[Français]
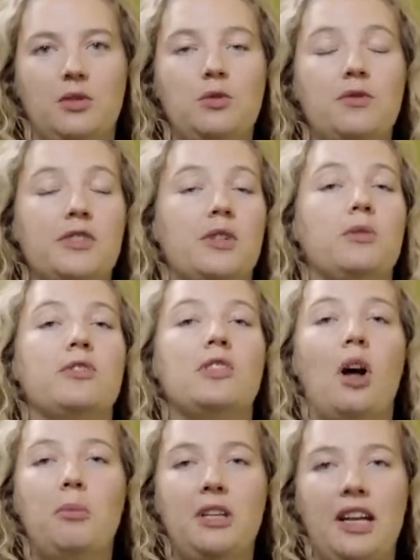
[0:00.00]
Nous faisons du
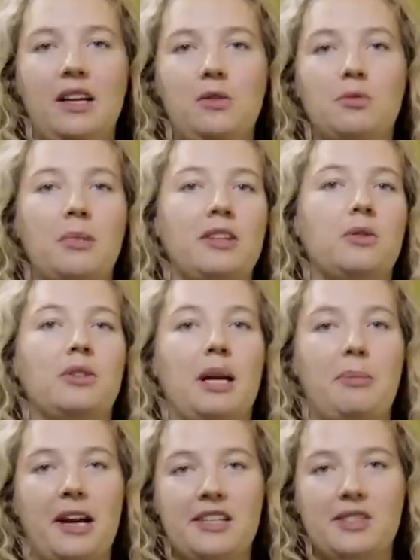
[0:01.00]
lobbying ou mettons de
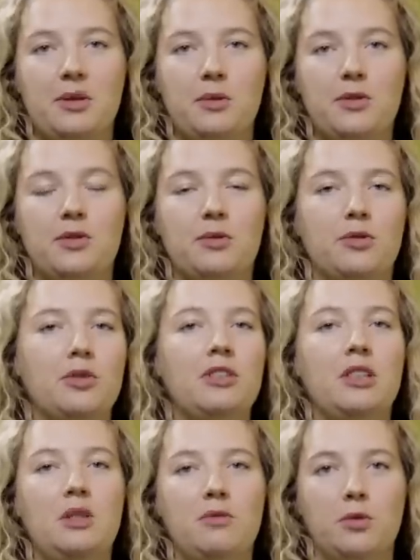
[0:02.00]
la pression sur tous
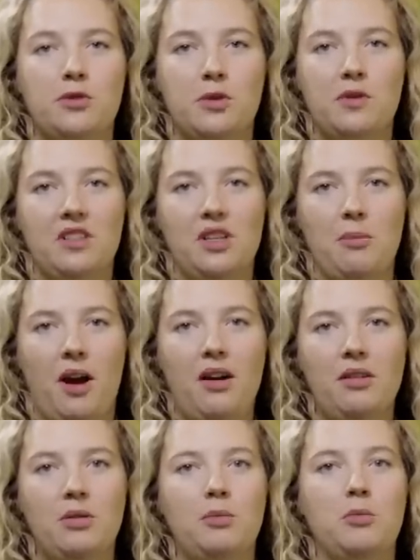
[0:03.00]
les niveaux du
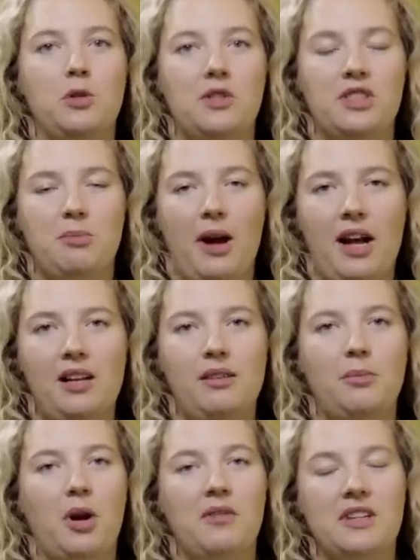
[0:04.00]
gouvernement,
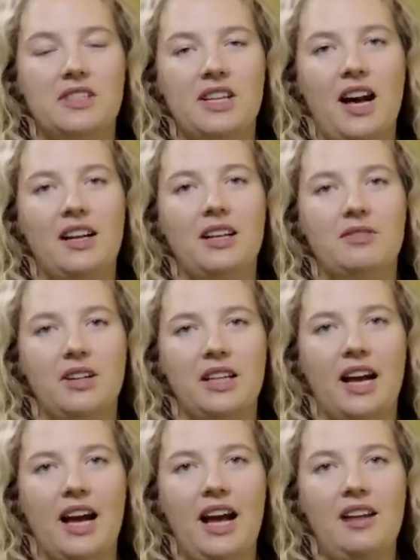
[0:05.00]
municipal, provincial et
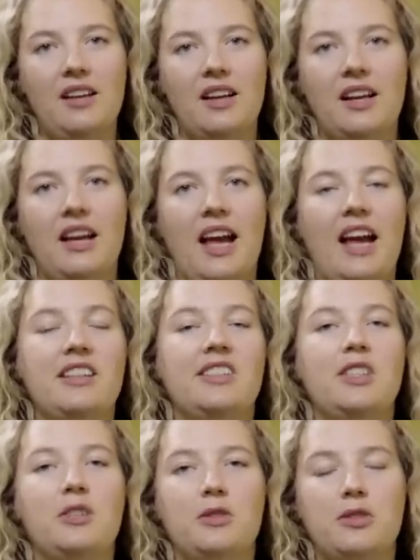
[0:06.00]
fédéral,
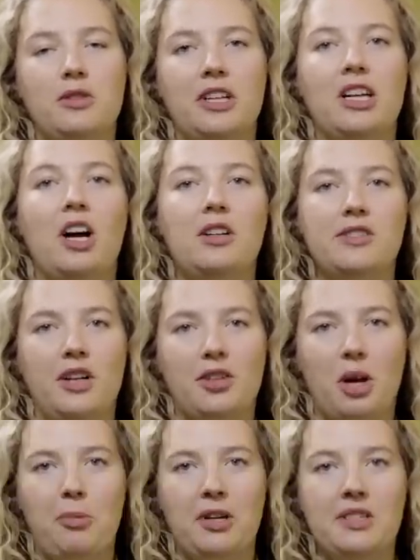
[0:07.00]
ainsi que sur les grandes
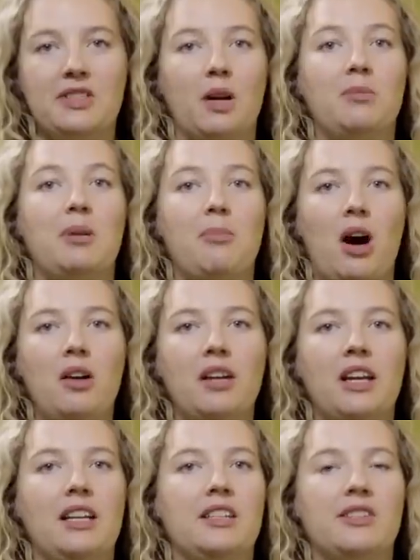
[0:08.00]
entreprises comme les banques
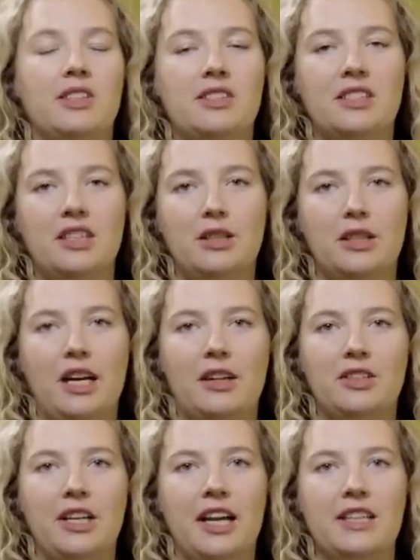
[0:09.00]
et les sociétés de
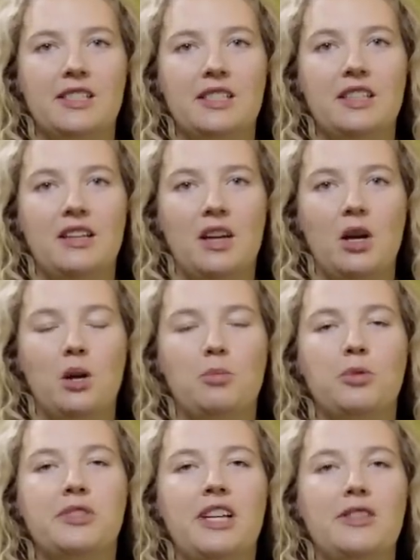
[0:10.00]
cartes de crédit
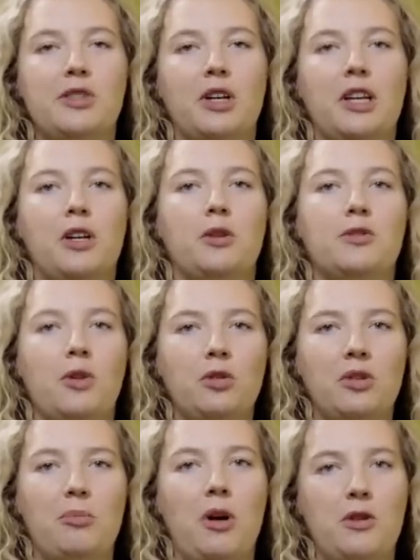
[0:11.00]
pour s'assurer qu'eux
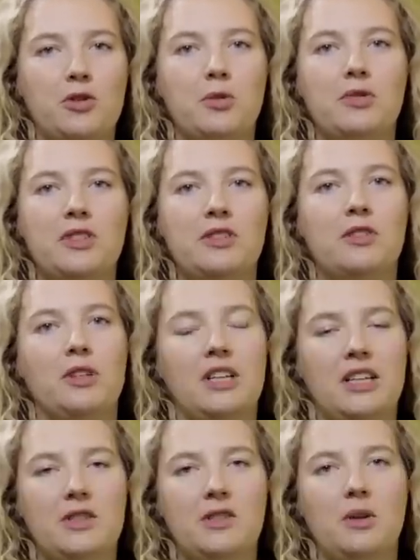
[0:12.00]
autres penchent aussi sur les
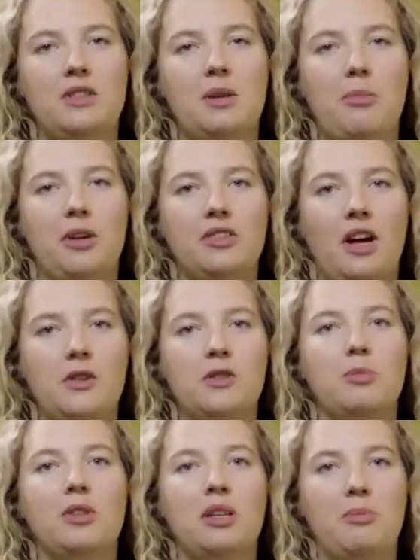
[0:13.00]
questions
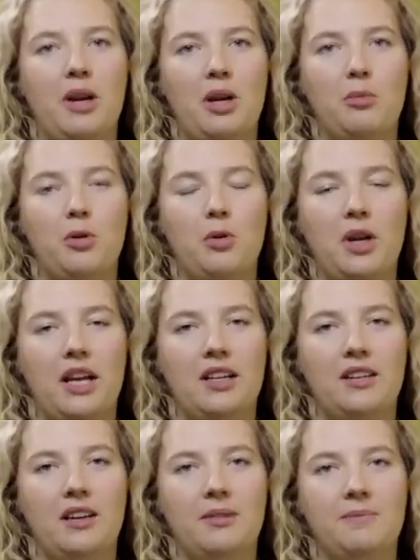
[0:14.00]
d'importance pour les PME au
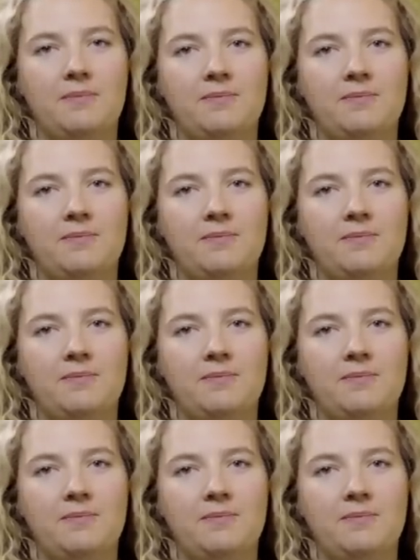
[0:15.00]
Canada.